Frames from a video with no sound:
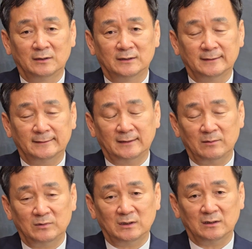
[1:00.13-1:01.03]

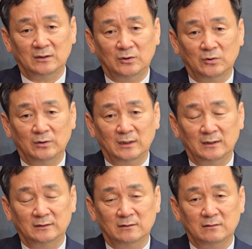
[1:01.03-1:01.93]
시스템적인
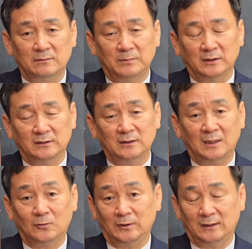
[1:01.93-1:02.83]
교회에서
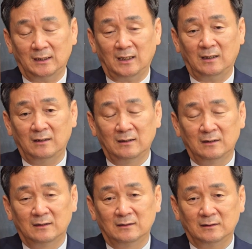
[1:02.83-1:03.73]
벗어나고 있다.
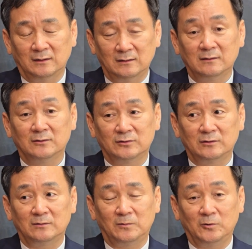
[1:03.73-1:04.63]
이런
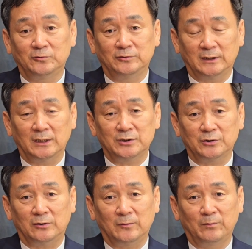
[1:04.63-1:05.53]
것을 볼 수
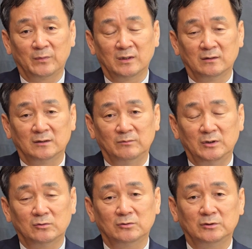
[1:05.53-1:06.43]
있겠죠.
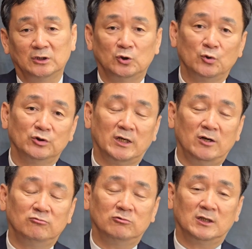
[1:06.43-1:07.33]
미국은 종교
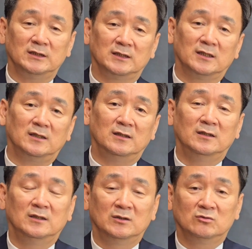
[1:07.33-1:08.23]
자유국가니까
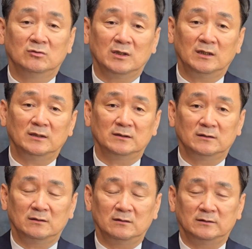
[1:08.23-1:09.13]

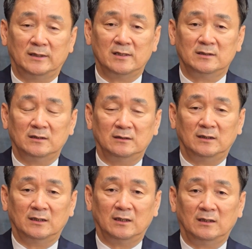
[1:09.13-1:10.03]
국가에서
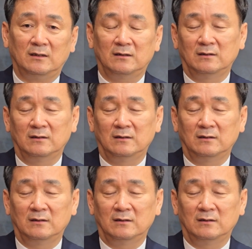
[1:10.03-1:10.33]
사역자들에게